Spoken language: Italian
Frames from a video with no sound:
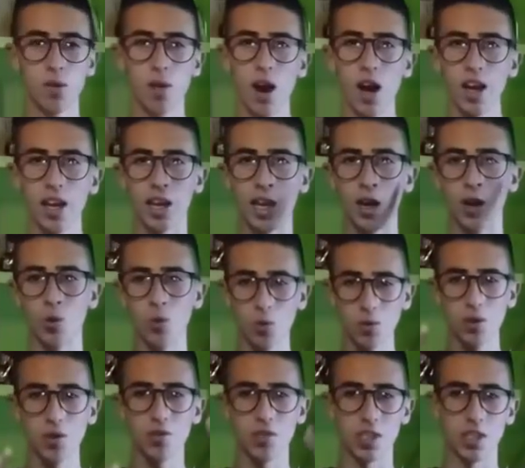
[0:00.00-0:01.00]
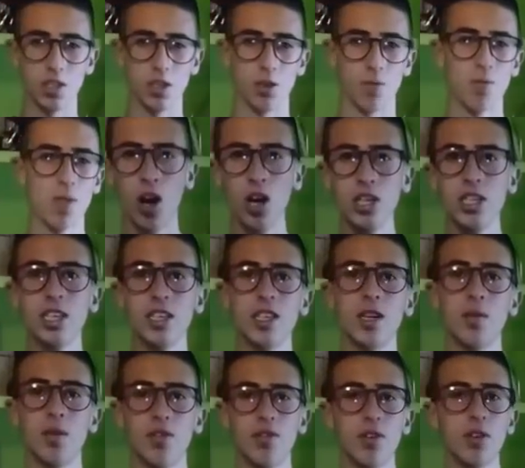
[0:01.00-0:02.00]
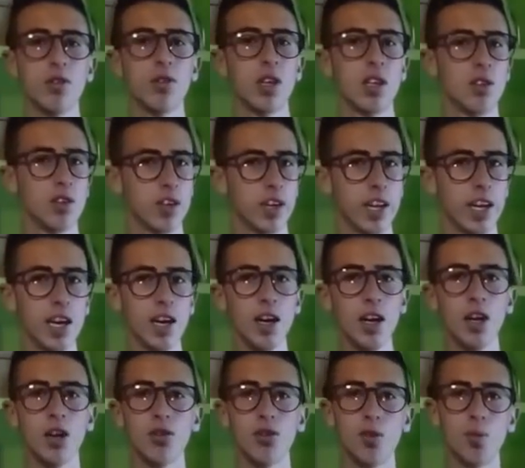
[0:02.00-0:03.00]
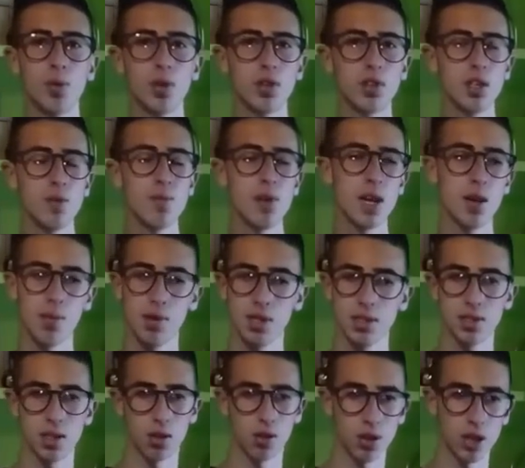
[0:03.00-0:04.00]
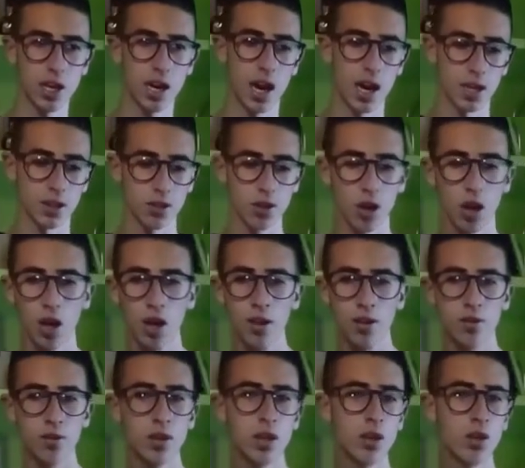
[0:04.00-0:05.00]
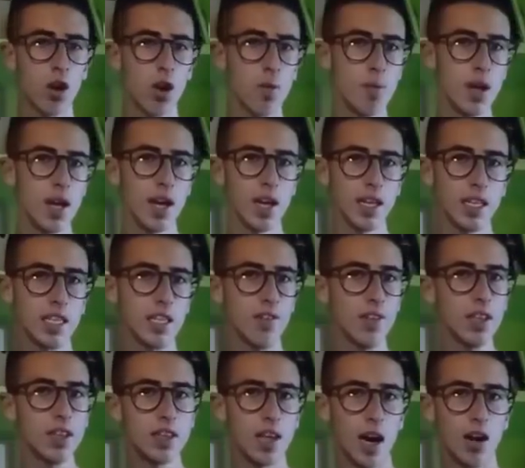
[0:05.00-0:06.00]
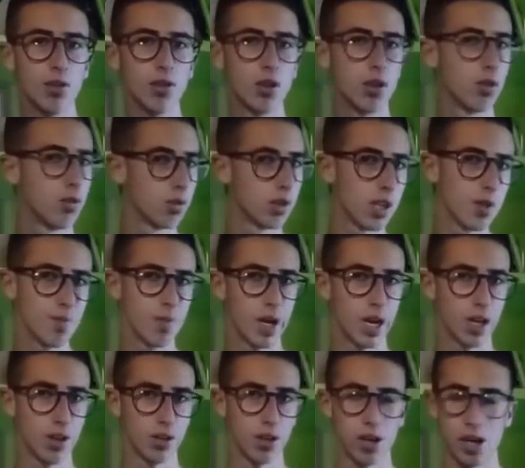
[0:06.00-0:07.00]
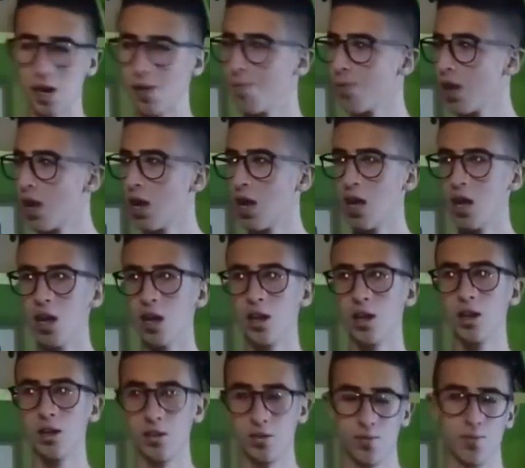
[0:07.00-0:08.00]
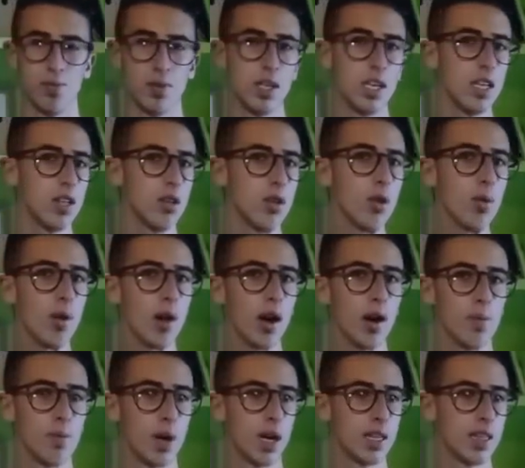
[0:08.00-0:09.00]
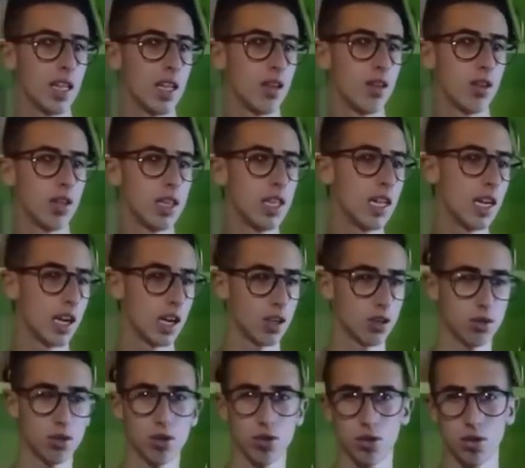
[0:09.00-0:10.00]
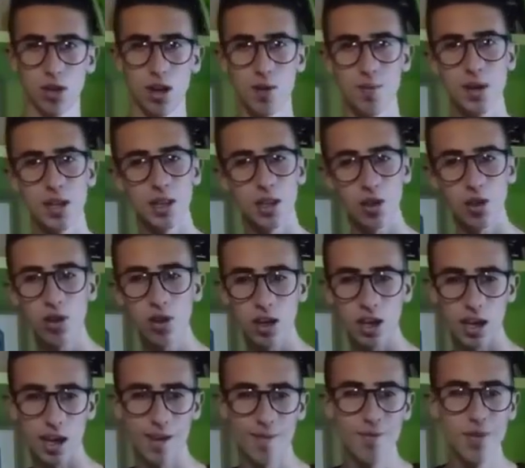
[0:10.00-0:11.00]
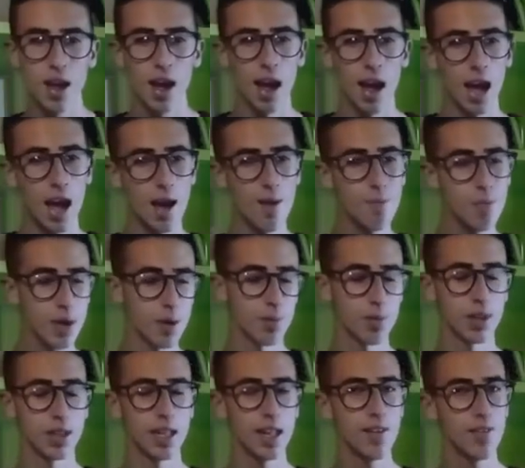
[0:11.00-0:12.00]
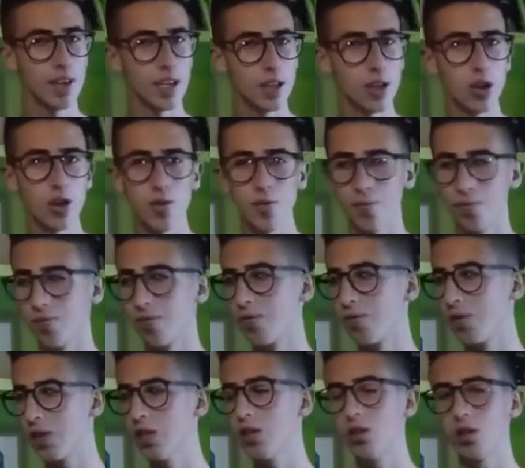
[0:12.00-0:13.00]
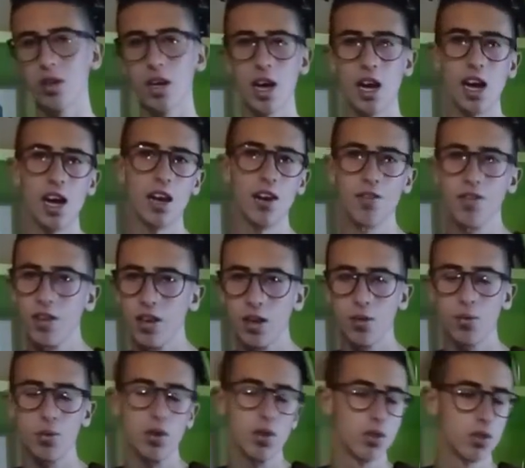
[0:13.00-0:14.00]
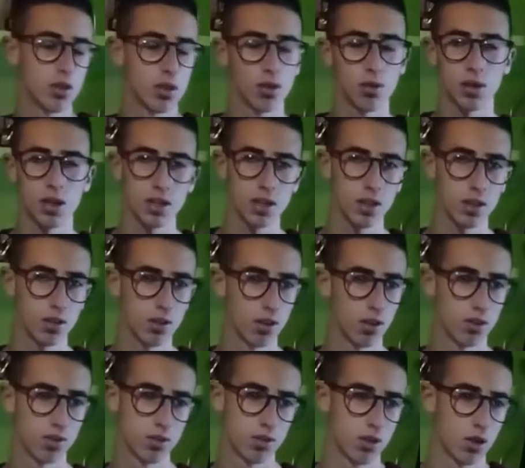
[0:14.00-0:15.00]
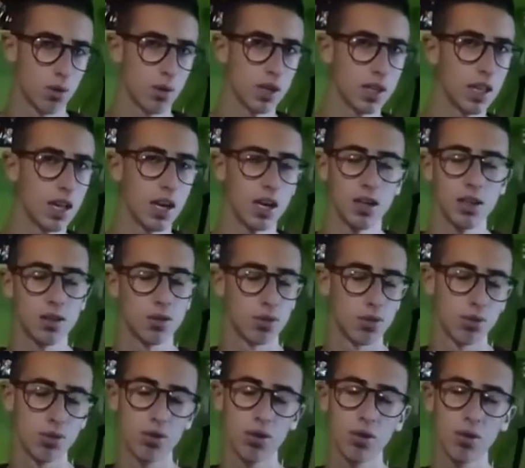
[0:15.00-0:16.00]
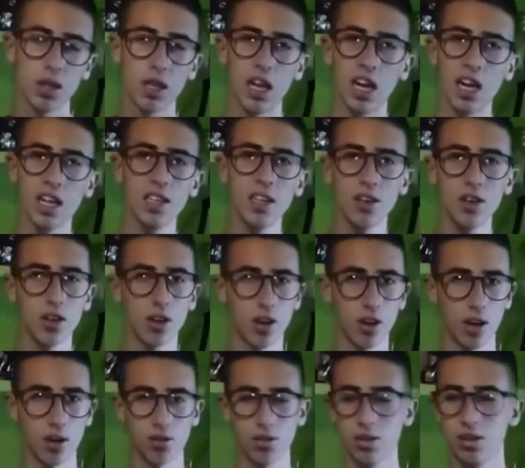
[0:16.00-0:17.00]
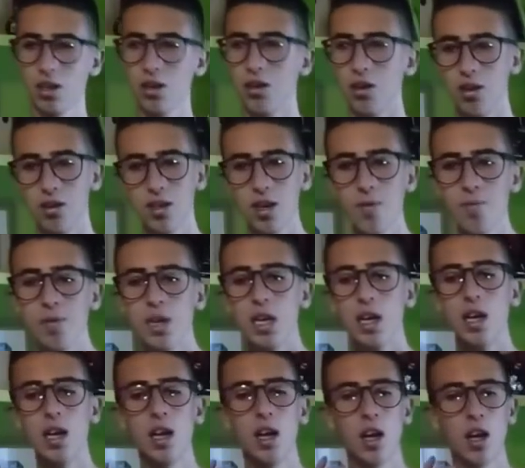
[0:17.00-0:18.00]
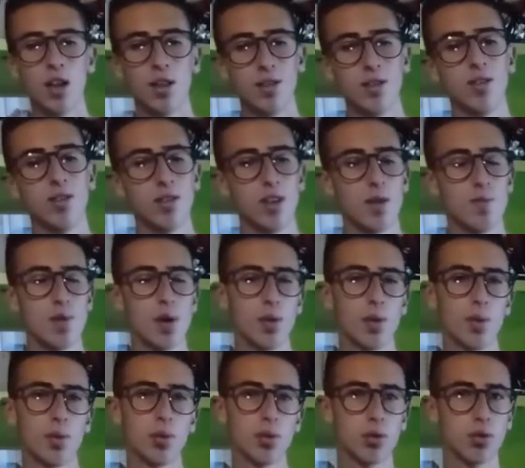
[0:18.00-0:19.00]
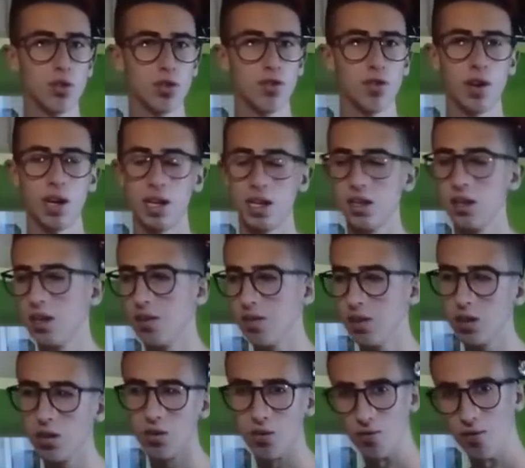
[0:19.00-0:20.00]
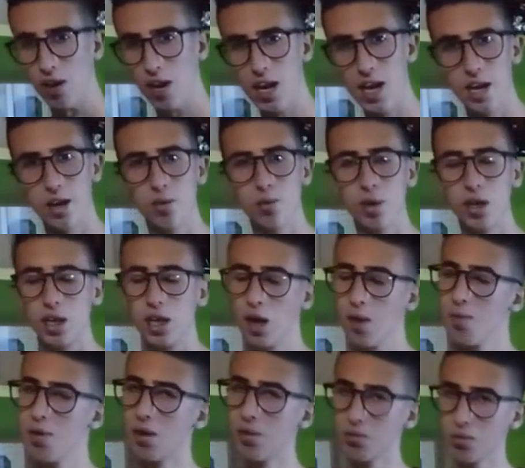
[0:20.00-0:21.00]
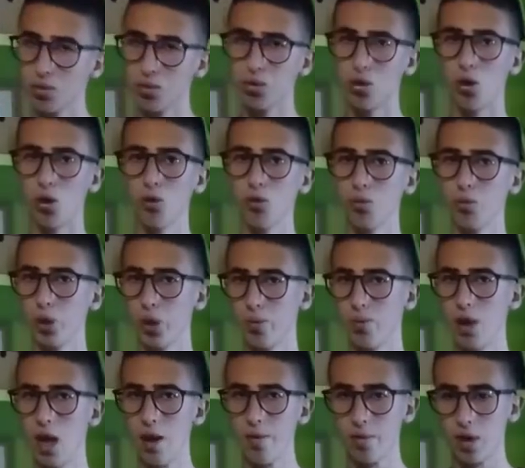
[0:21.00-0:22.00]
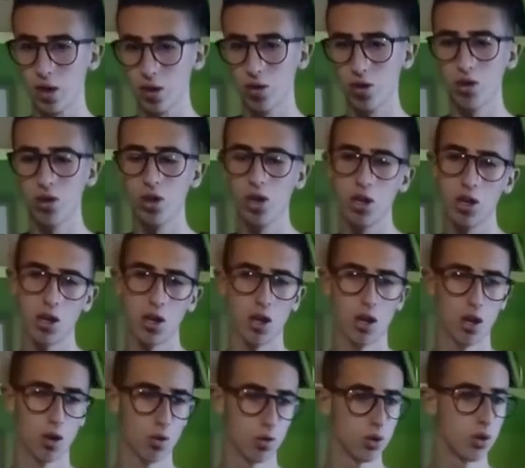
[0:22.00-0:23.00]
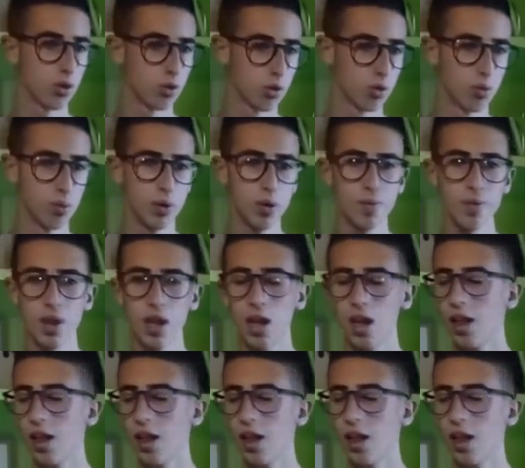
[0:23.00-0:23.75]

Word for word: qua in un nuovo video Oggi andremo a fare una teoria sul possibile passato di Kaido Di come è diventato un imperatore Inizio partendo a dire che sono solamente teorie E prima del video, visto che alla fine poi non se lo, guard non se lo guarderà nessuno Quindi la dico ora questa cosa Non abbiamo potuto fare tanti video con Valerio perché abbiamo avuto un problema con eh, YouTube